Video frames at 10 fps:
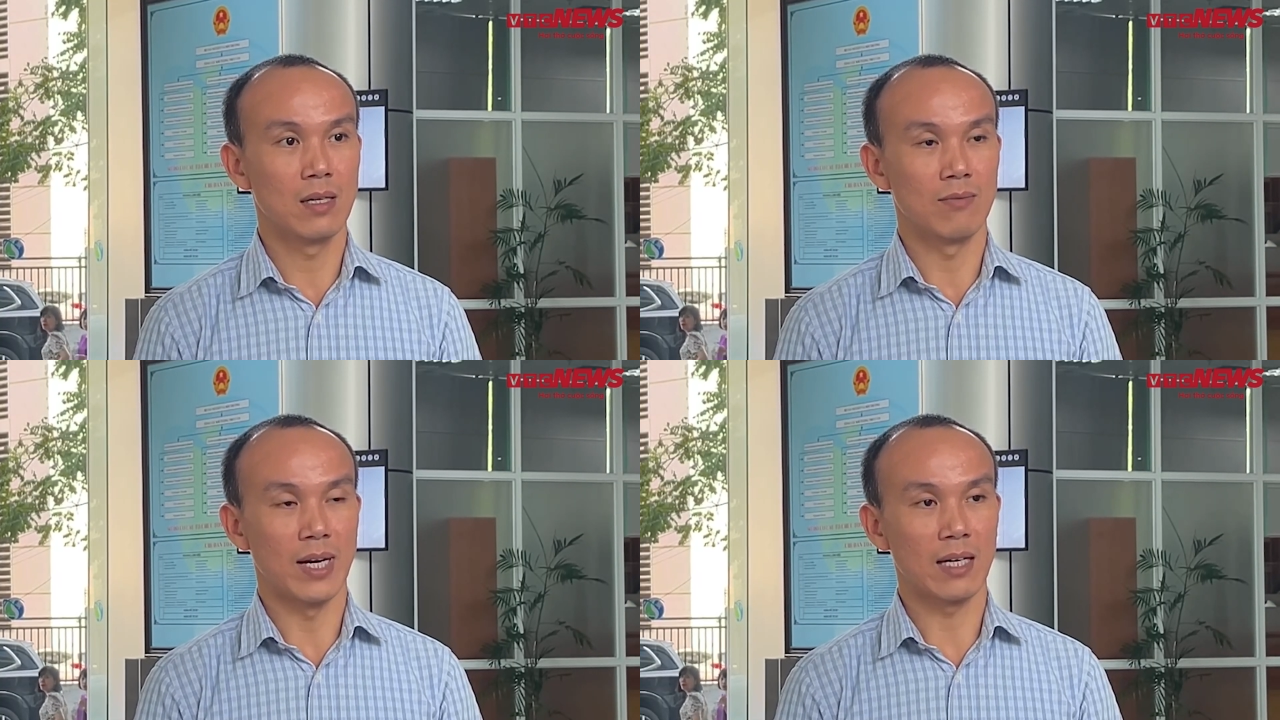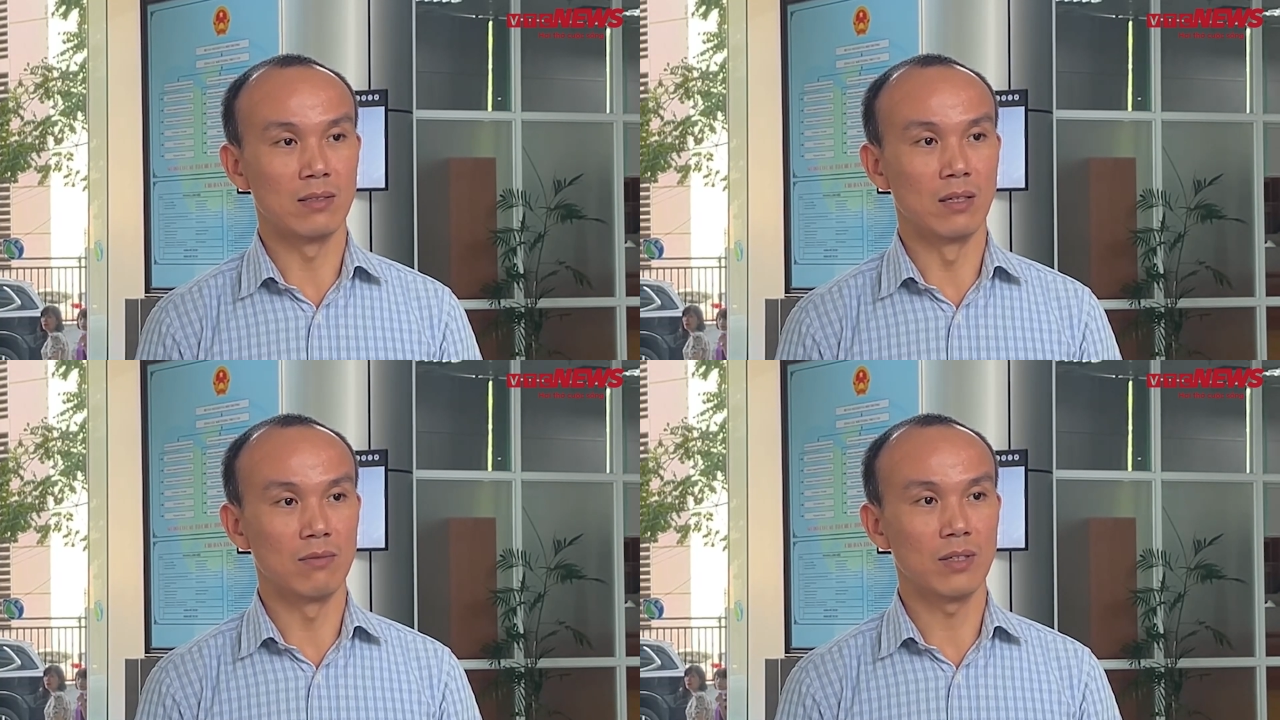và đang
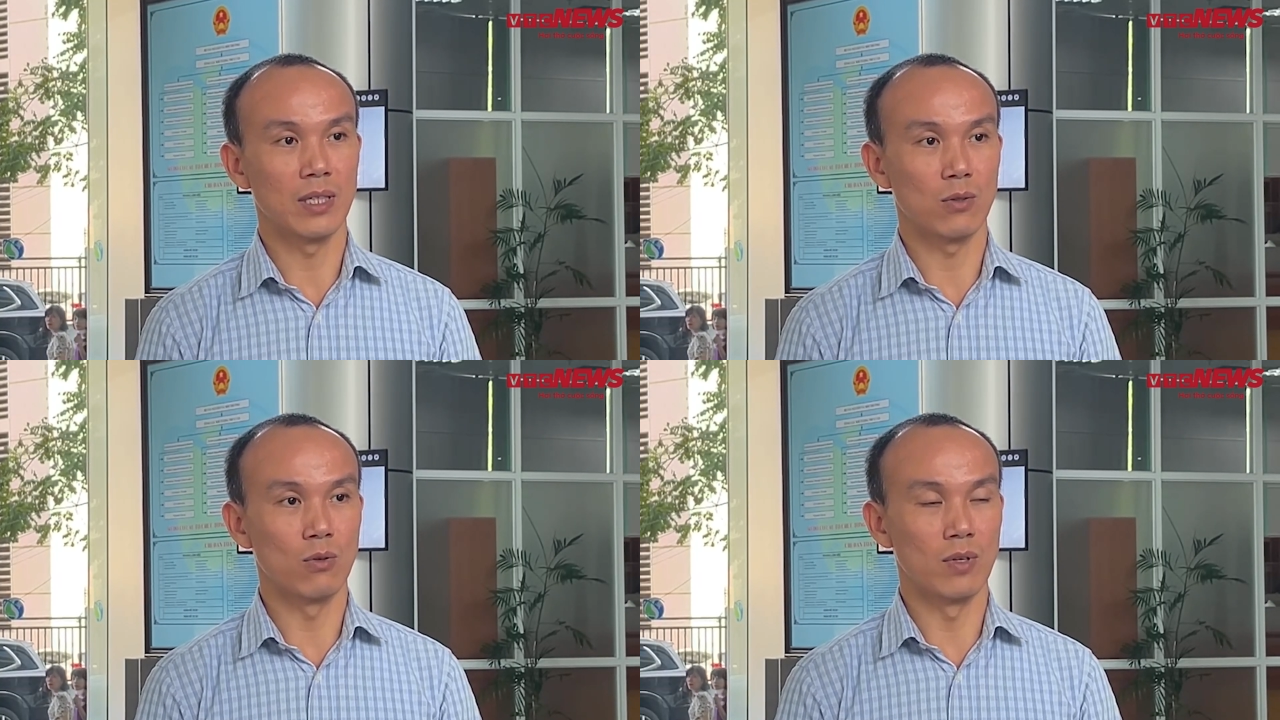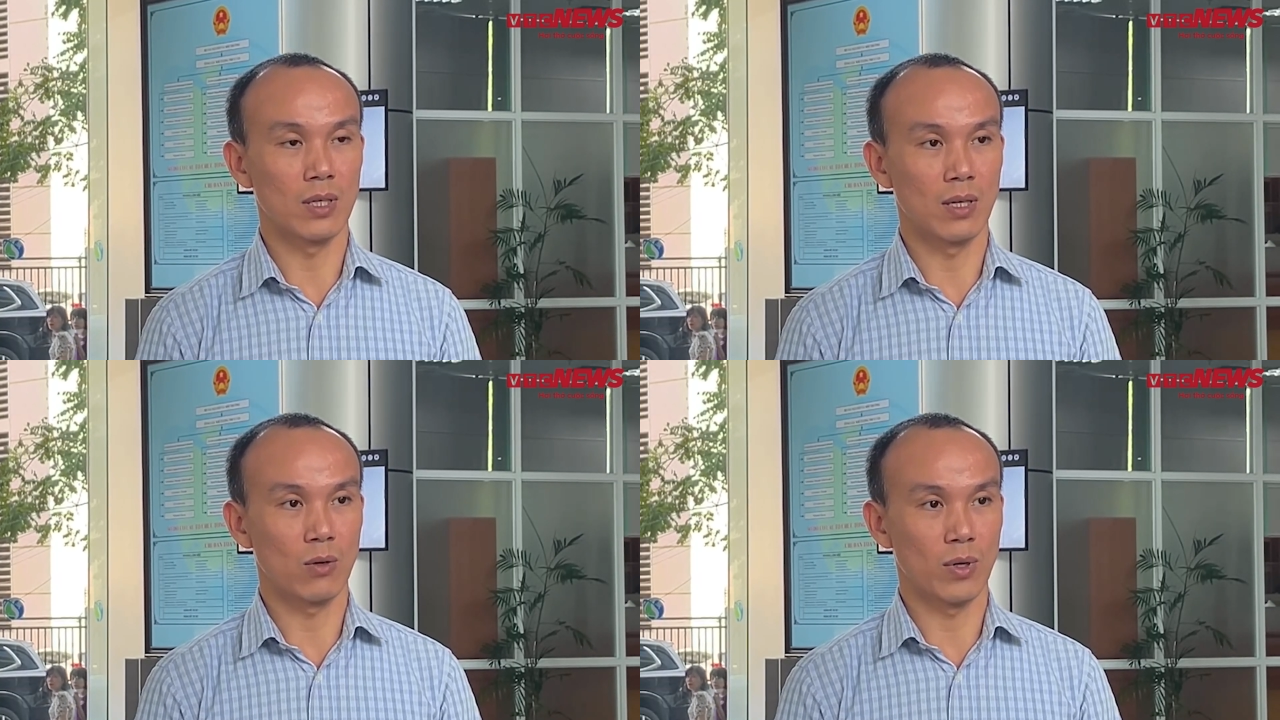hướng về khu vực
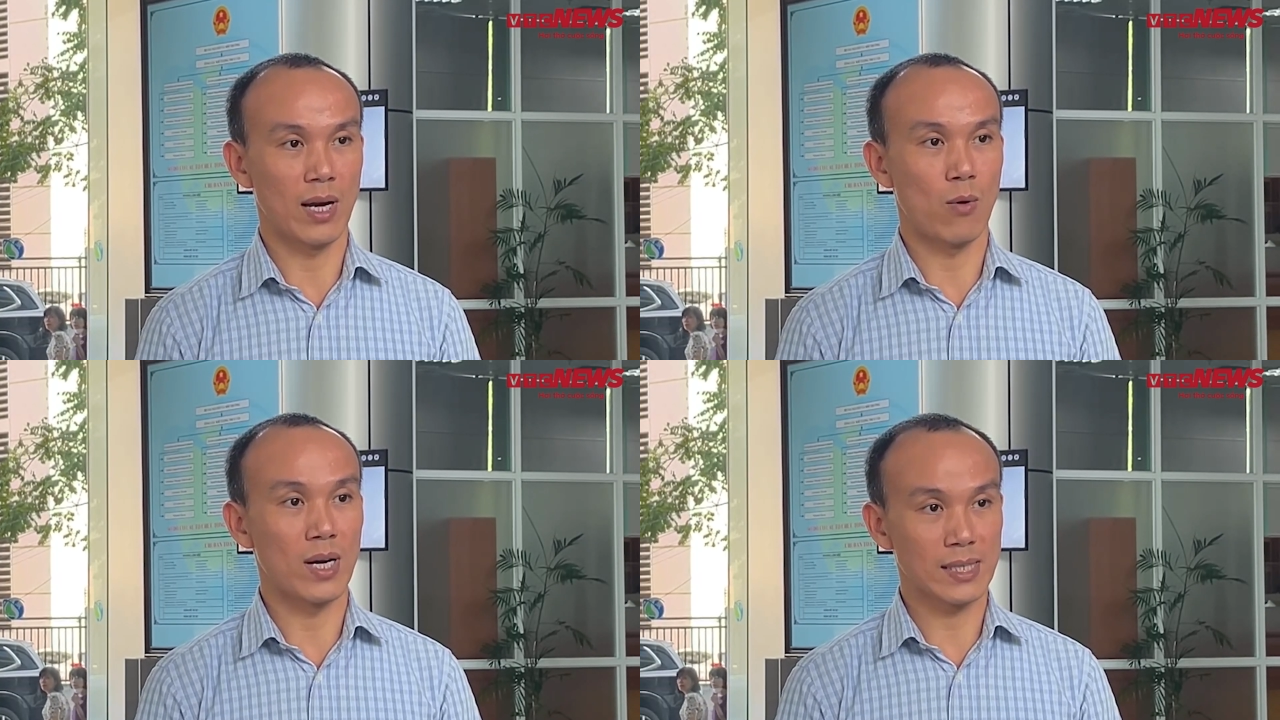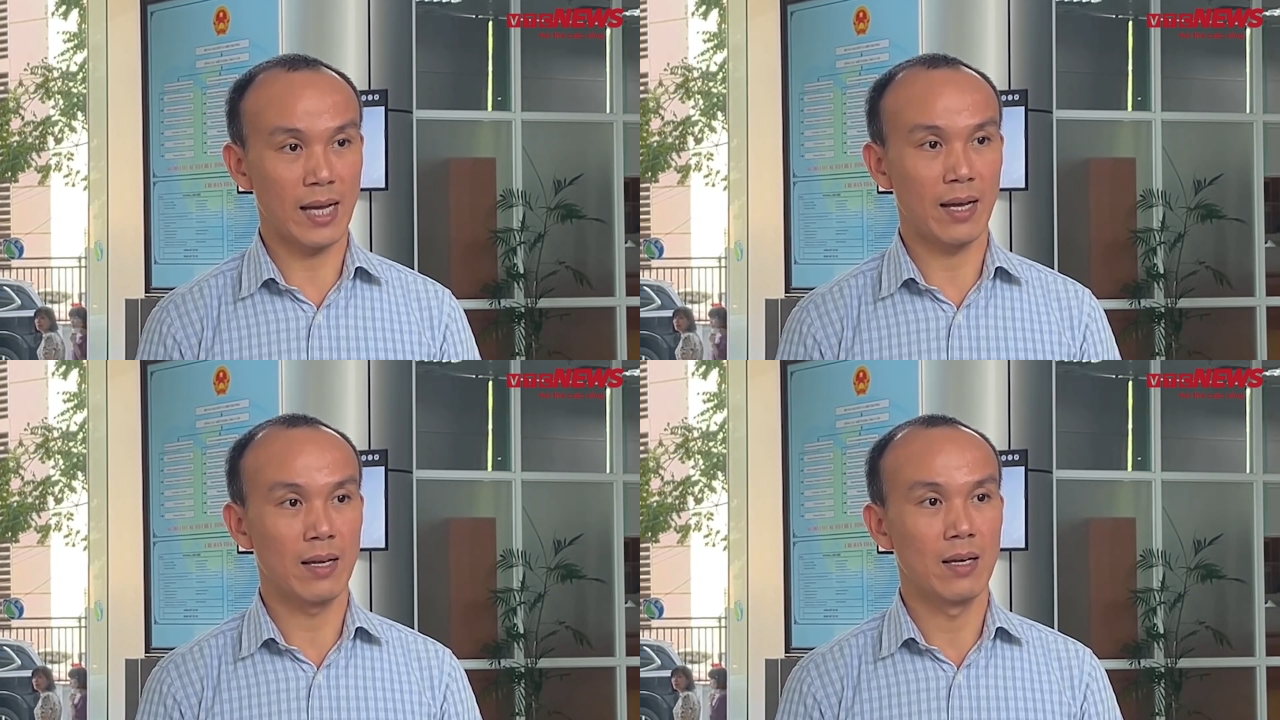uh, quần đảo Hoàng
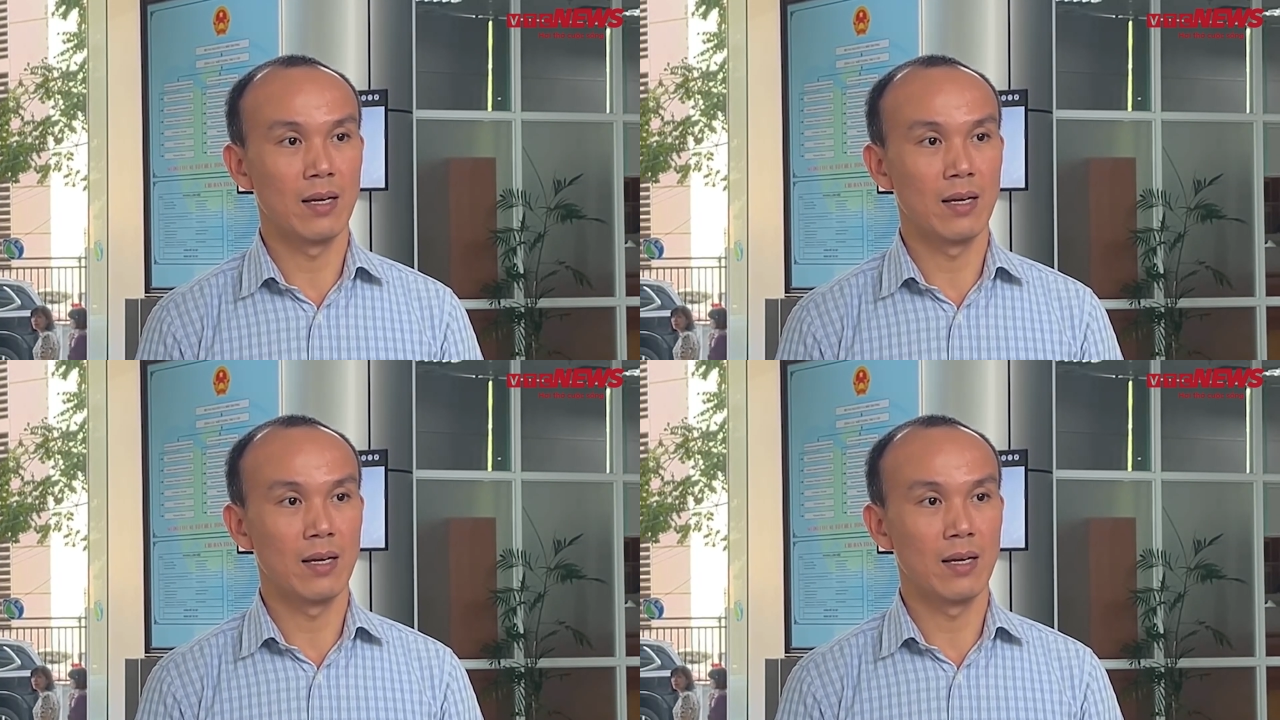Sa.